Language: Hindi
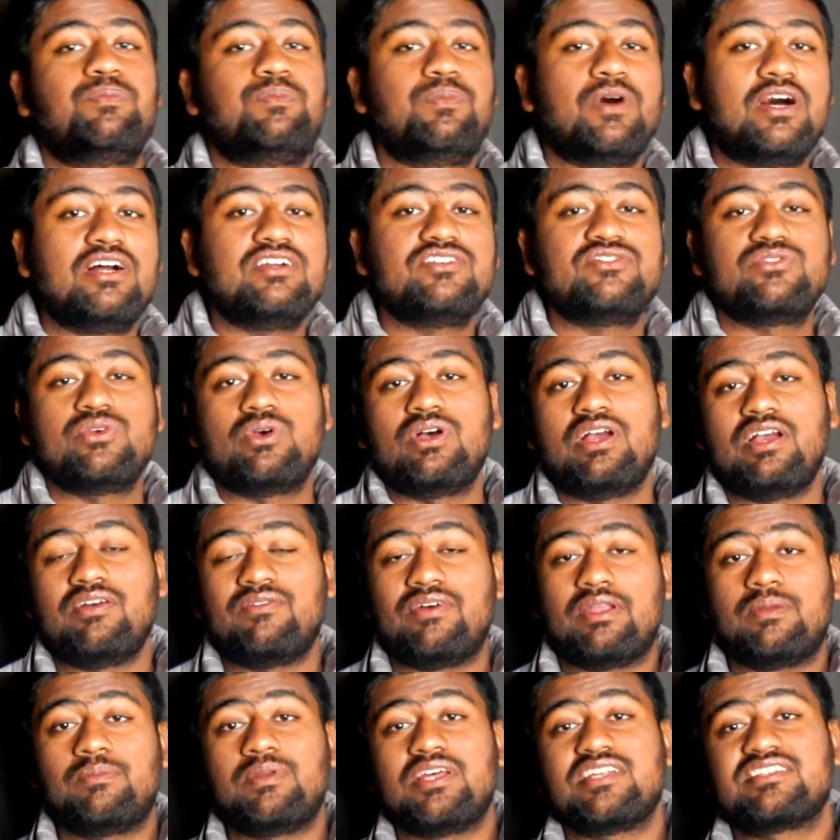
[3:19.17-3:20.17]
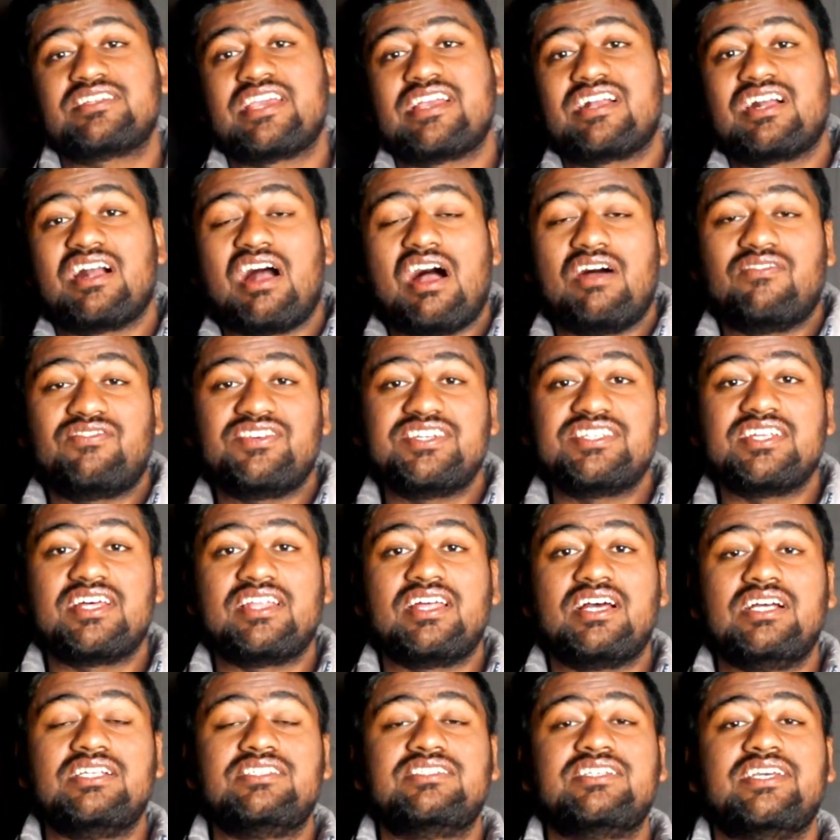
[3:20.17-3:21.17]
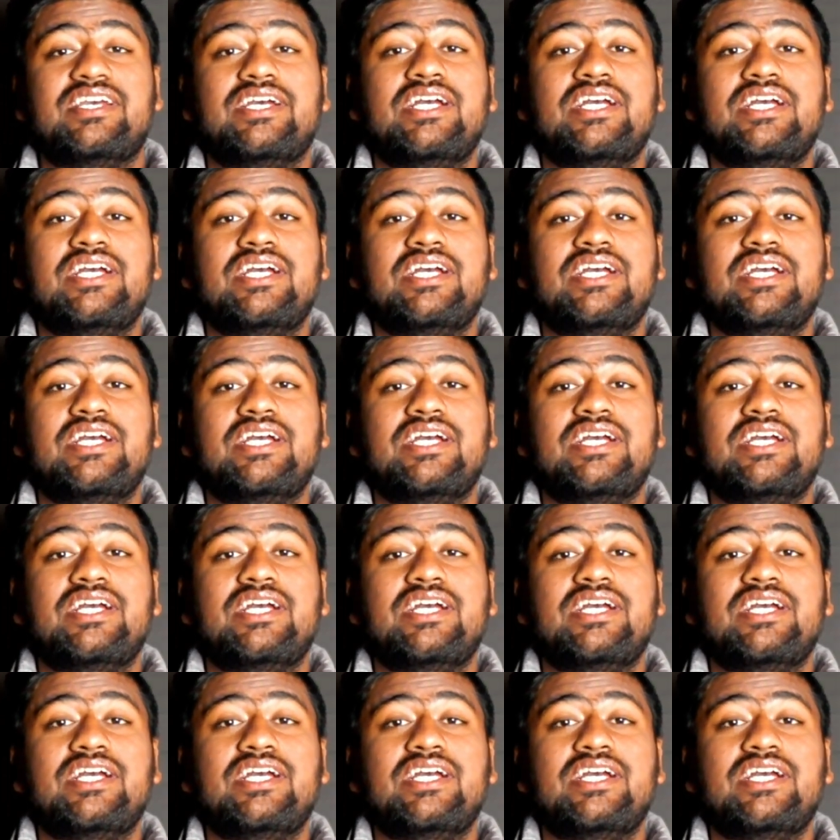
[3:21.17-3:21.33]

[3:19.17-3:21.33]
बर्ड्स जो है वन प्लस के काफ़ी ज़्यादा अच्छे